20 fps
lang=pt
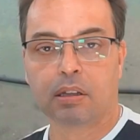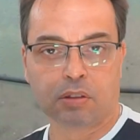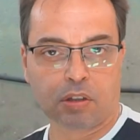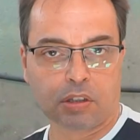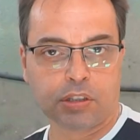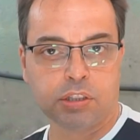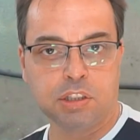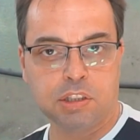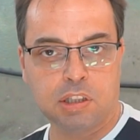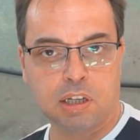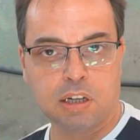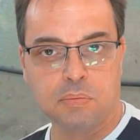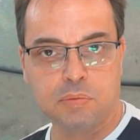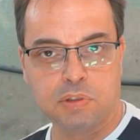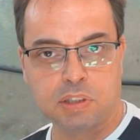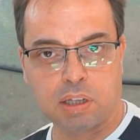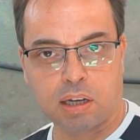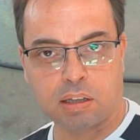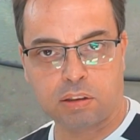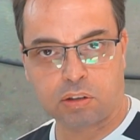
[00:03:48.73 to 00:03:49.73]
Nós
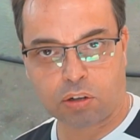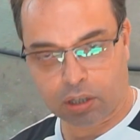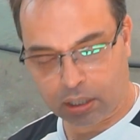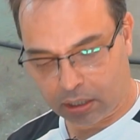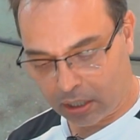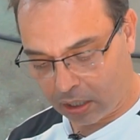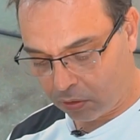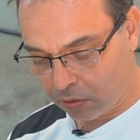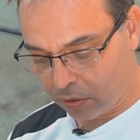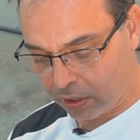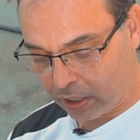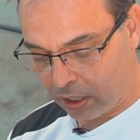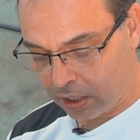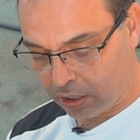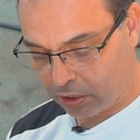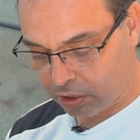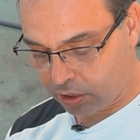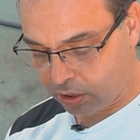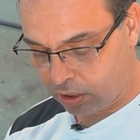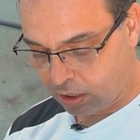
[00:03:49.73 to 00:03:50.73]
indicamos a troca da
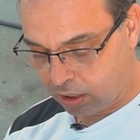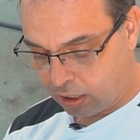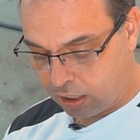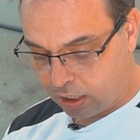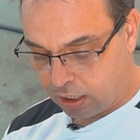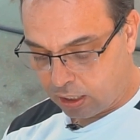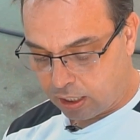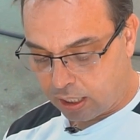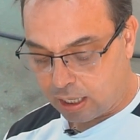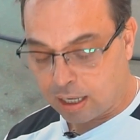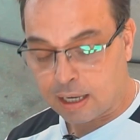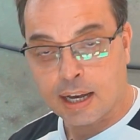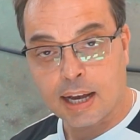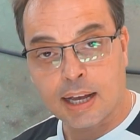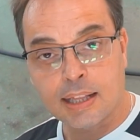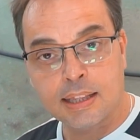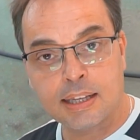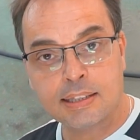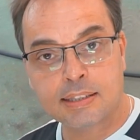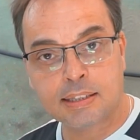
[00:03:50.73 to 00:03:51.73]
corrente a
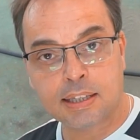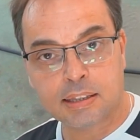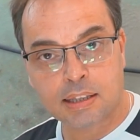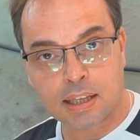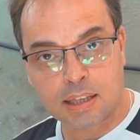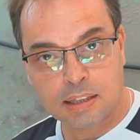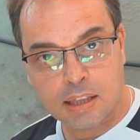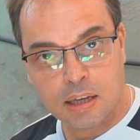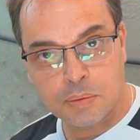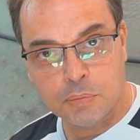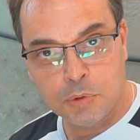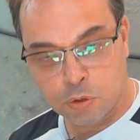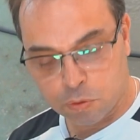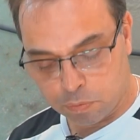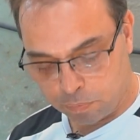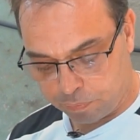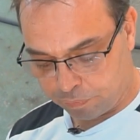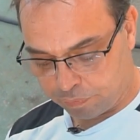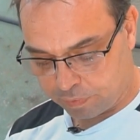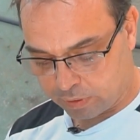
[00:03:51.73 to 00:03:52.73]
cada 70
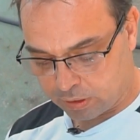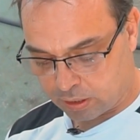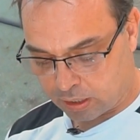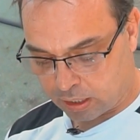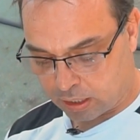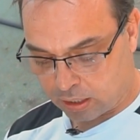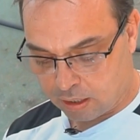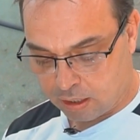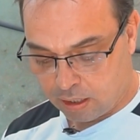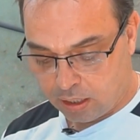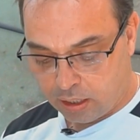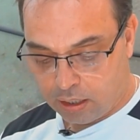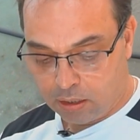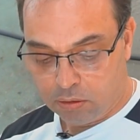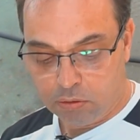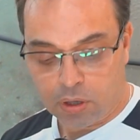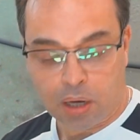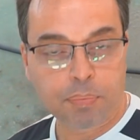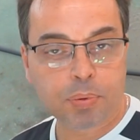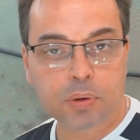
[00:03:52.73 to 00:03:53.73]
mil, tá?
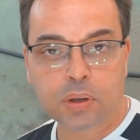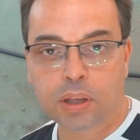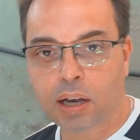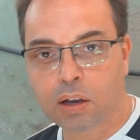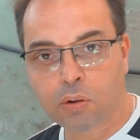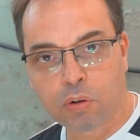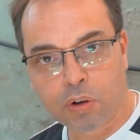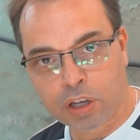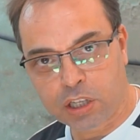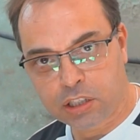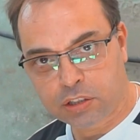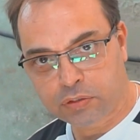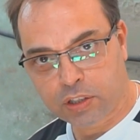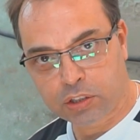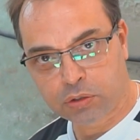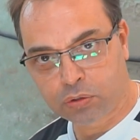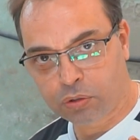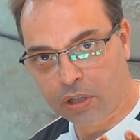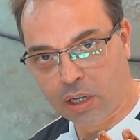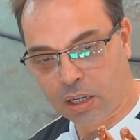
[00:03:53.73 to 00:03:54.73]
Não é porque a corrente vai
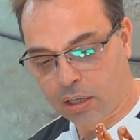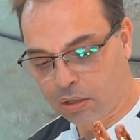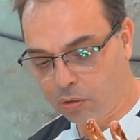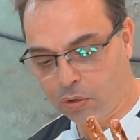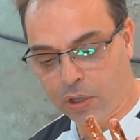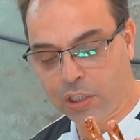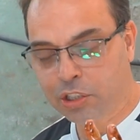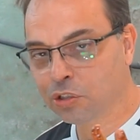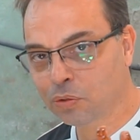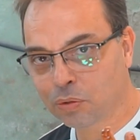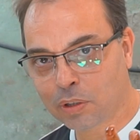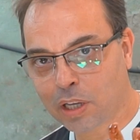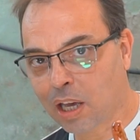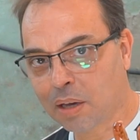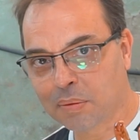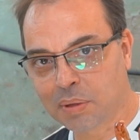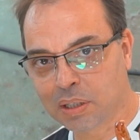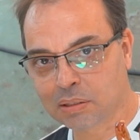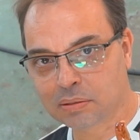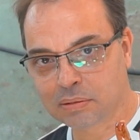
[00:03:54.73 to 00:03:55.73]
estourar, a corrente não
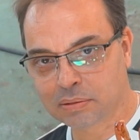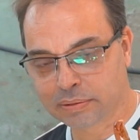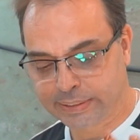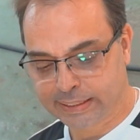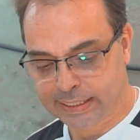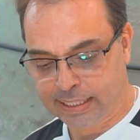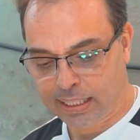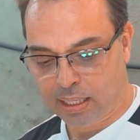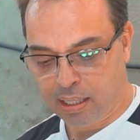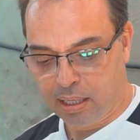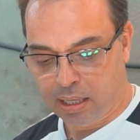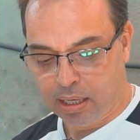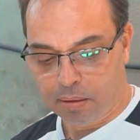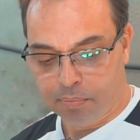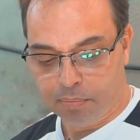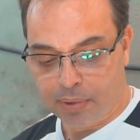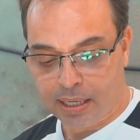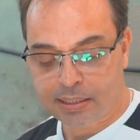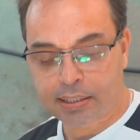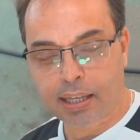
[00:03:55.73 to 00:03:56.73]
quebra.
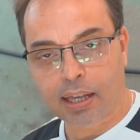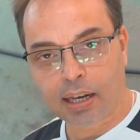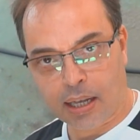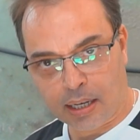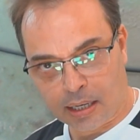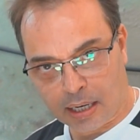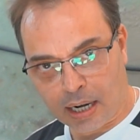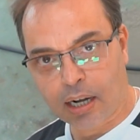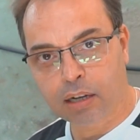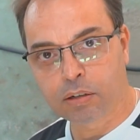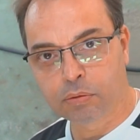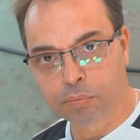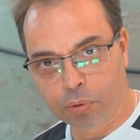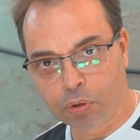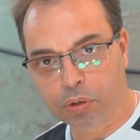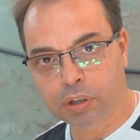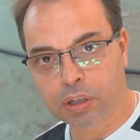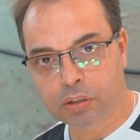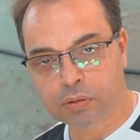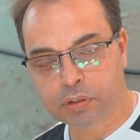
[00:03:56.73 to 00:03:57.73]
Mas ela alarga um
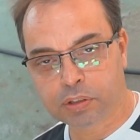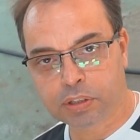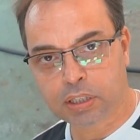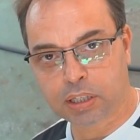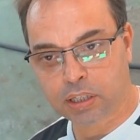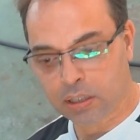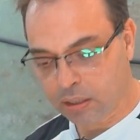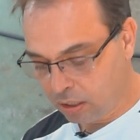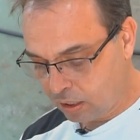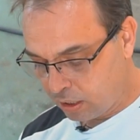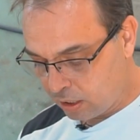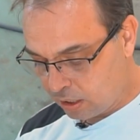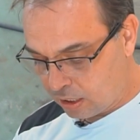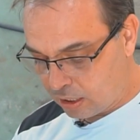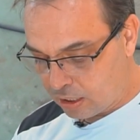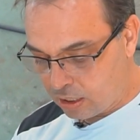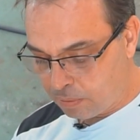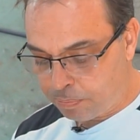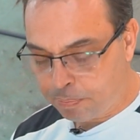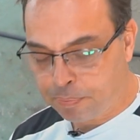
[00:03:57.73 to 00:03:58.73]
pouquinho sim,
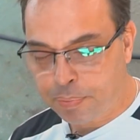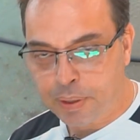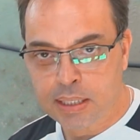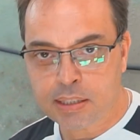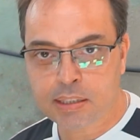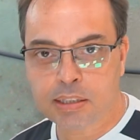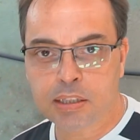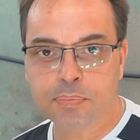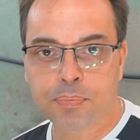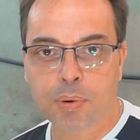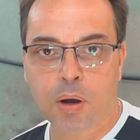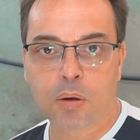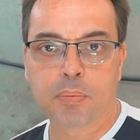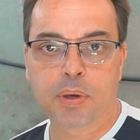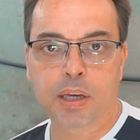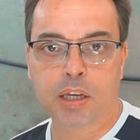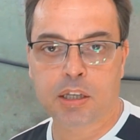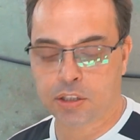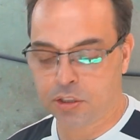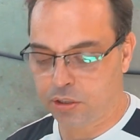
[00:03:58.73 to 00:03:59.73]
e
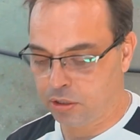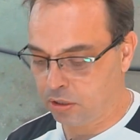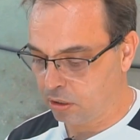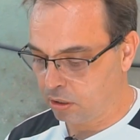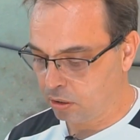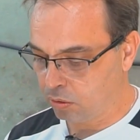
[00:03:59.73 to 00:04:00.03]
principalmente